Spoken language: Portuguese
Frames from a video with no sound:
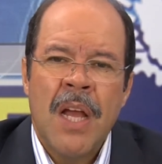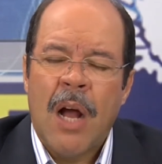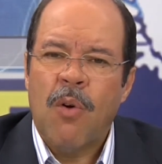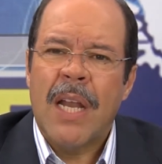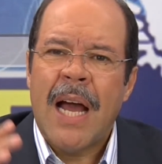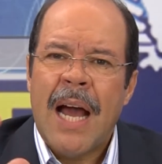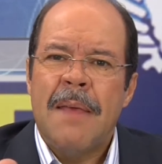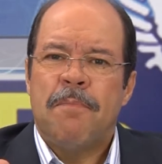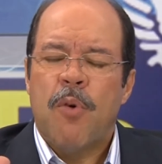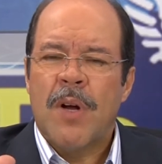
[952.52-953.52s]
Agora, a
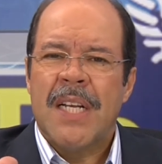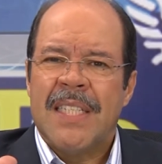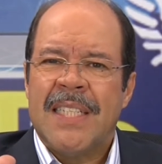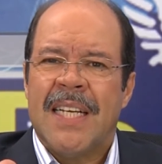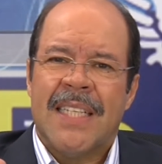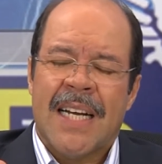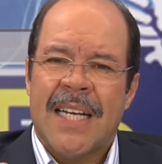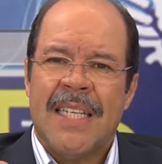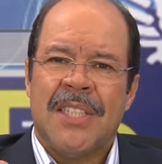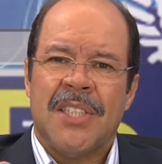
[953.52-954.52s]
hipocrisia da
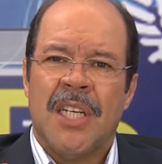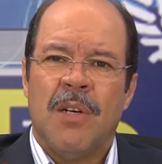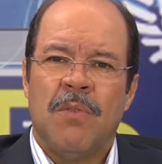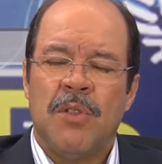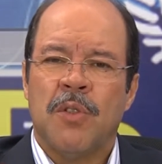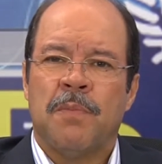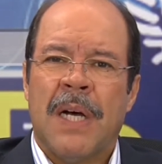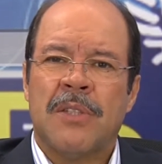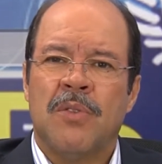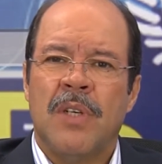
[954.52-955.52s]
religião e dos
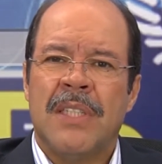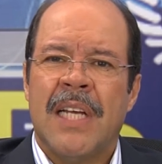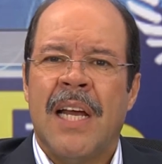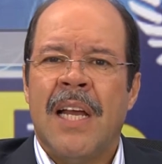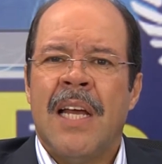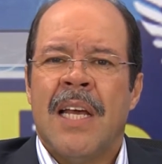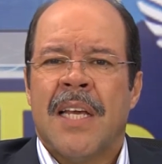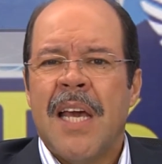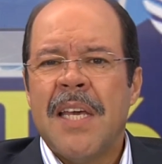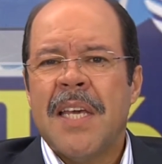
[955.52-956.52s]
pastores é:
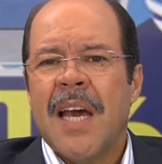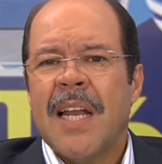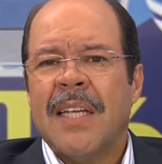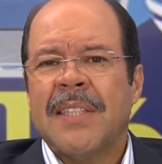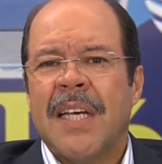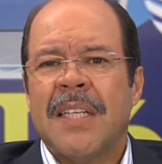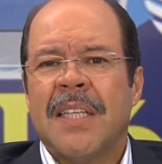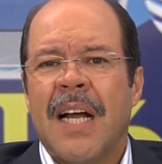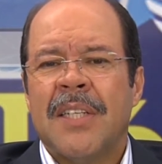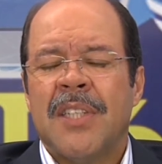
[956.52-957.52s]
quem quer
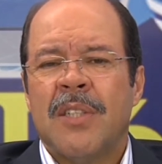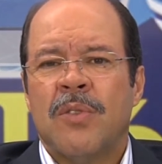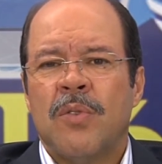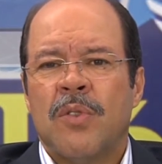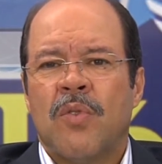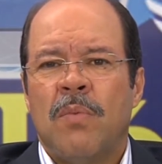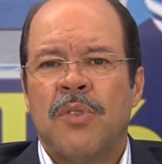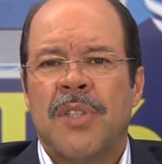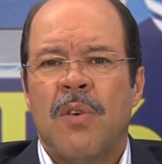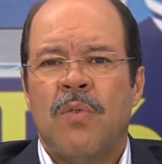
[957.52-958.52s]
aceitar Jesus como
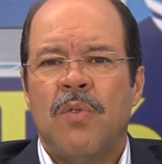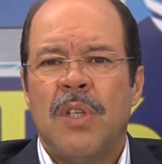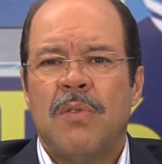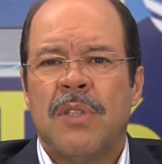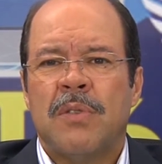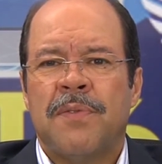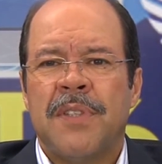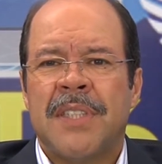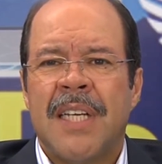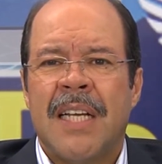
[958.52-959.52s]
seu único e
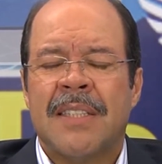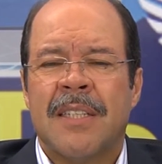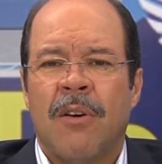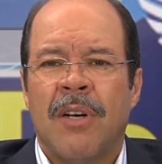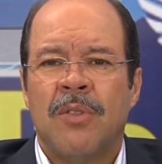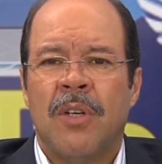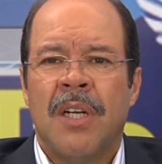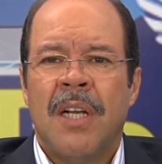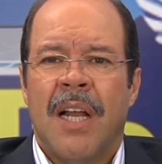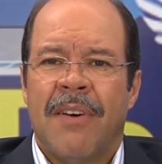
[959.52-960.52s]
suficiente Salvador?
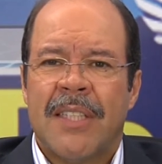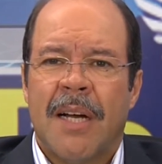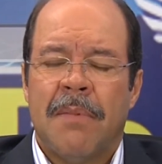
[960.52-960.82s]
Levante a